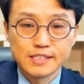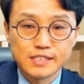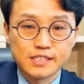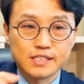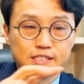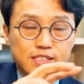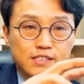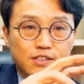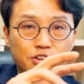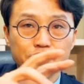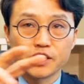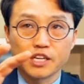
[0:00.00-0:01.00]
이
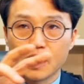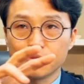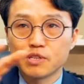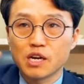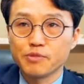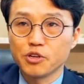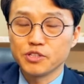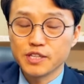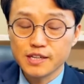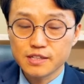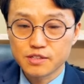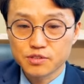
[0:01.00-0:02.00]
언약의 아브라함의
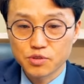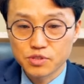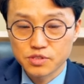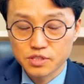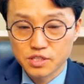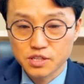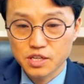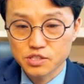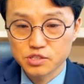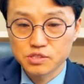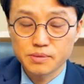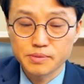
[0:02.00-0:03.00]
언약, 그리고 그걸
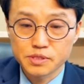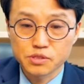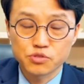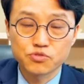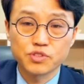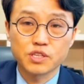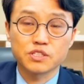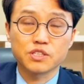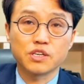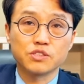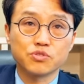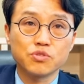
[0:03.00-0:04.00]
기억하시 이스라엘 백성들
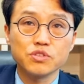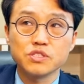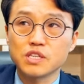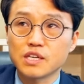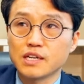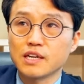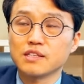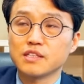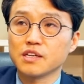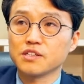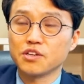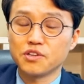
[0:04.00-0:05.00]
구원하셔가지고 이제 가나안
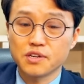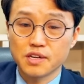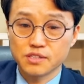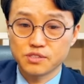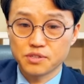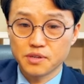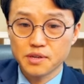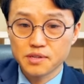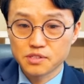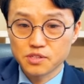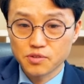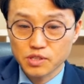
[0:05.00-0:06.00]
땅에 데려가기 전에
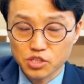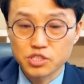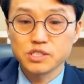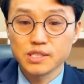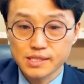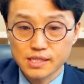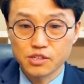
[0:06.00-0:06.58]
그들과 다 시내산